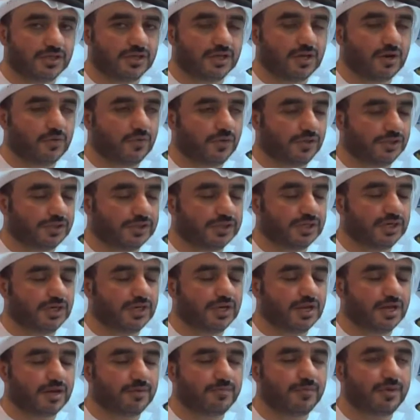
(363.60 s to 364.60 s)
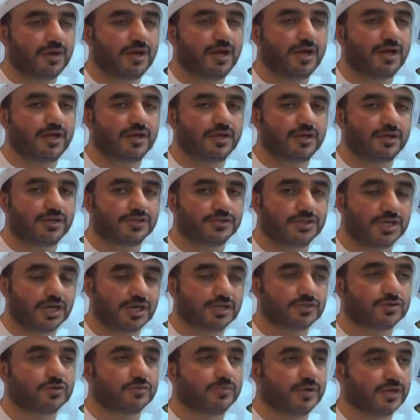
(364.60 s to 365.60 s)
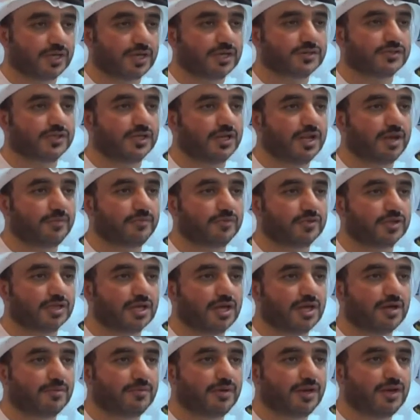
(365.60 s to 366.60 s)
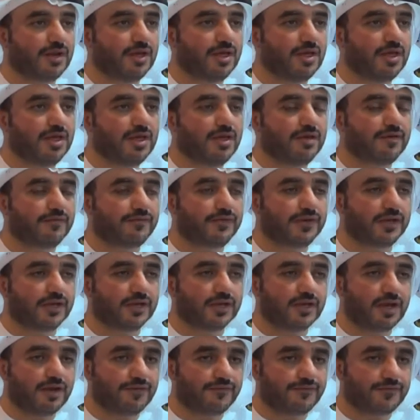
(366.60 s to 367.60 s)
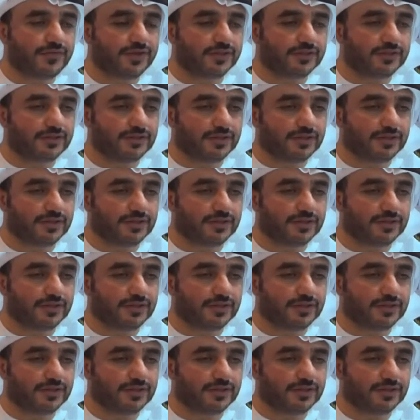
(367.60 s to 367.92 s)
آه، أو وحدة الإعلام جهزوا مركز إعلامي متكامل فيه كافة